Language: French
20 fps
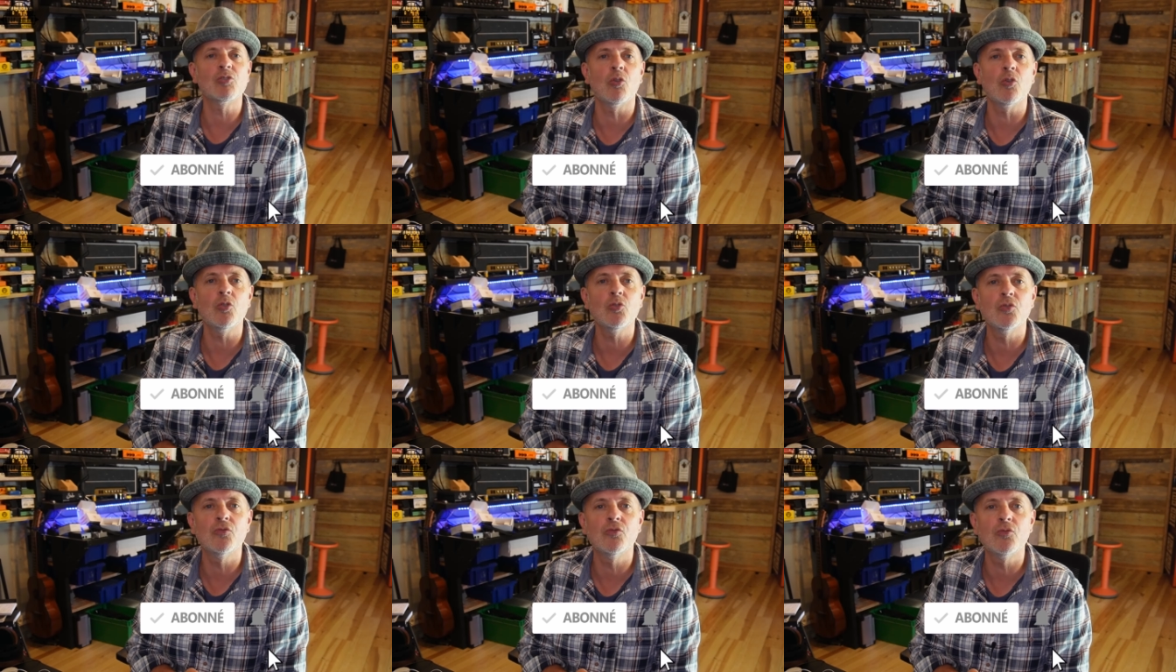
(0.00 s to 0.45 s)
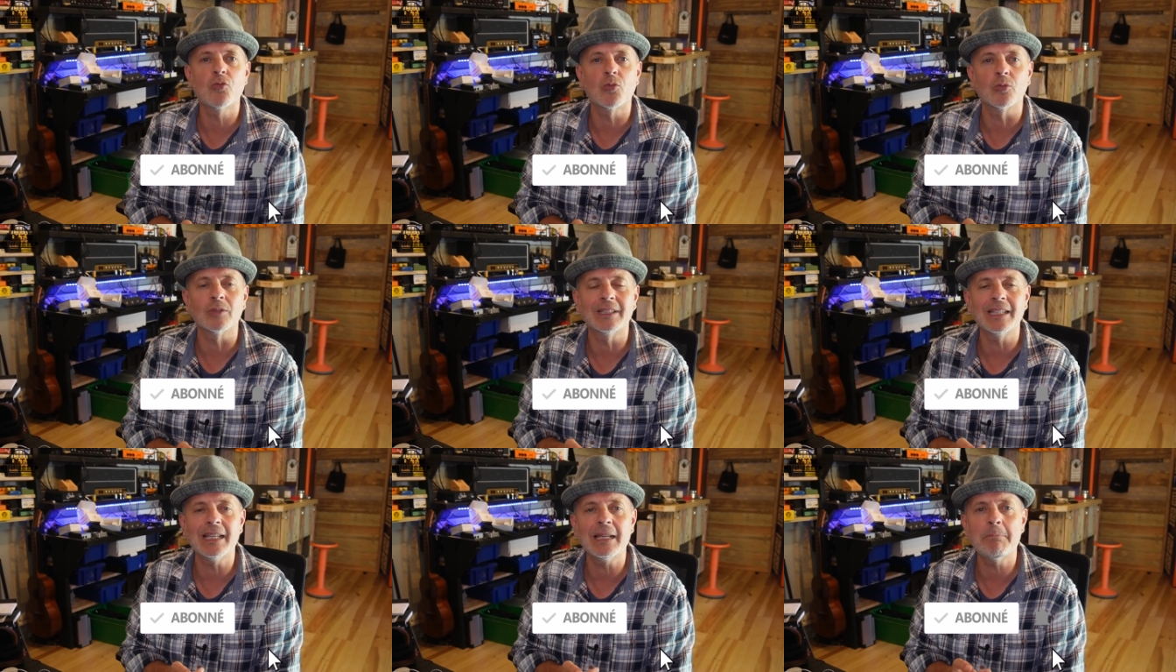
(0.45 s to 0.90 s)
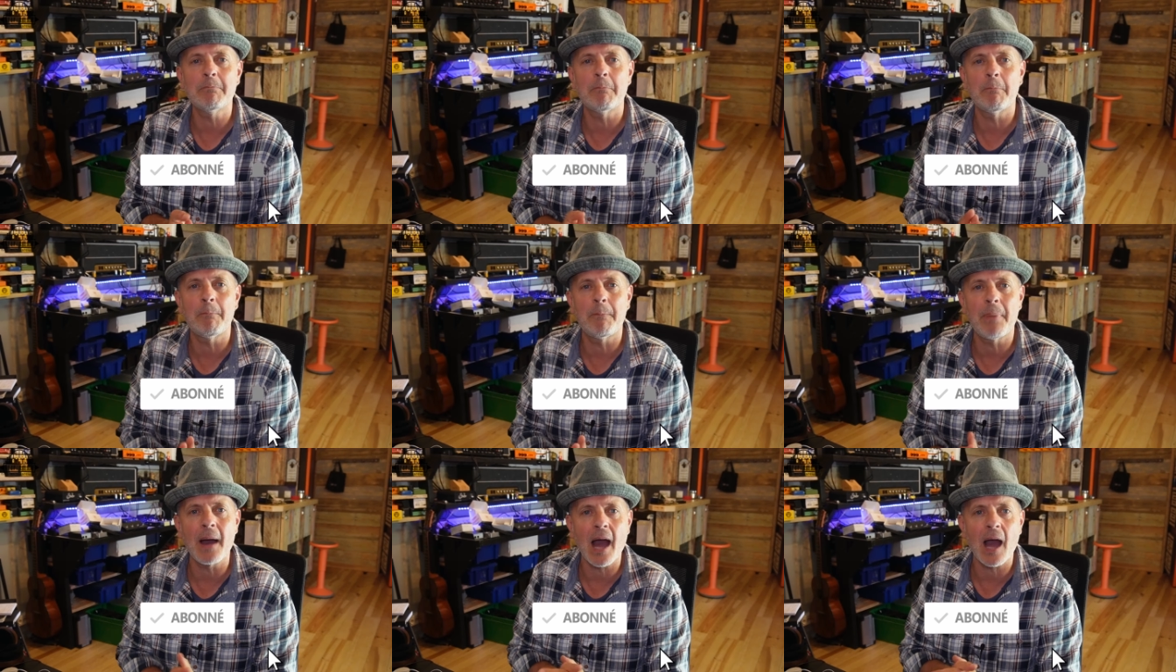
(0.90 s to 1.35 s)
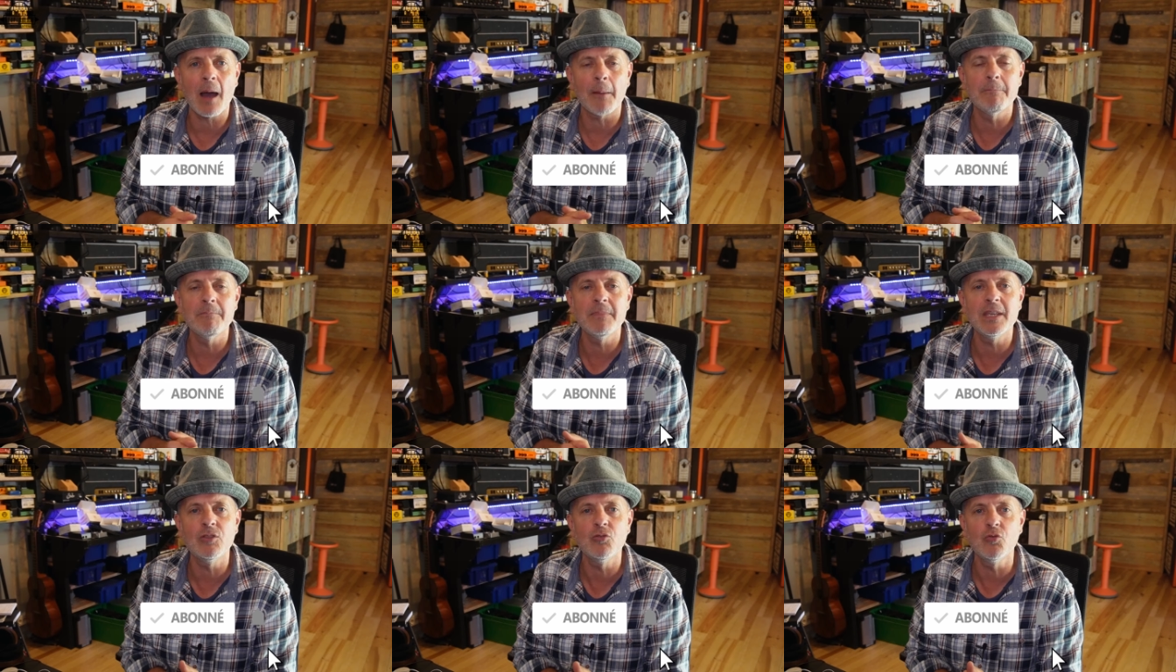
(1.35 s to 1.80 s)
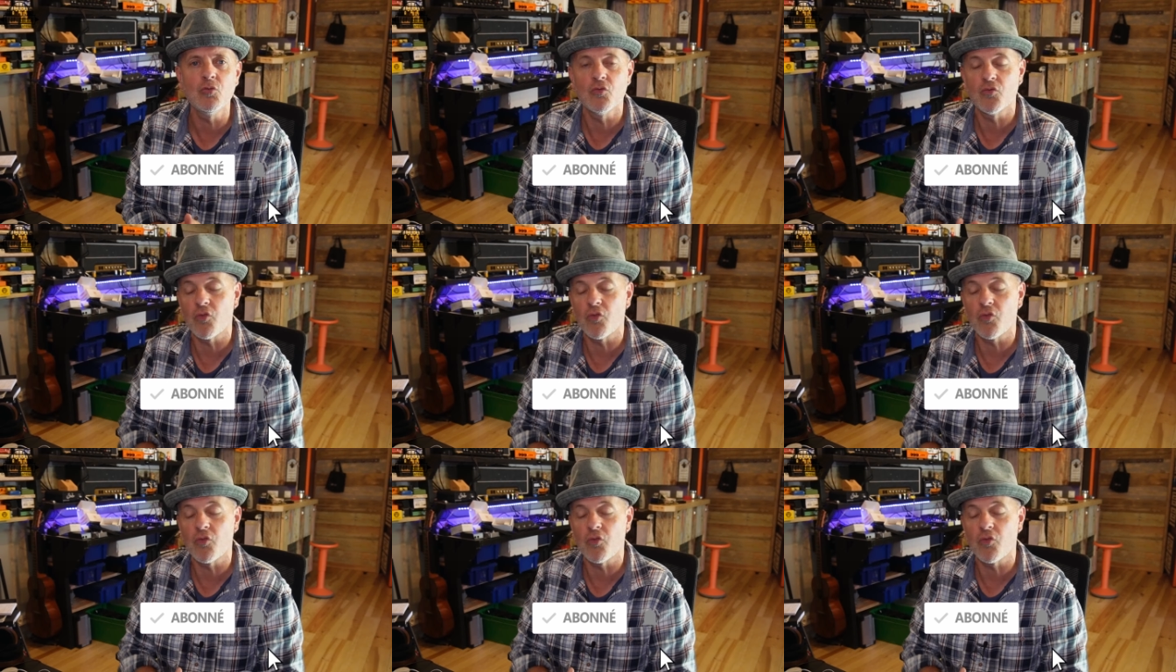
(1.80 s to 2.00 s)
heureux de vous compter parmi nous.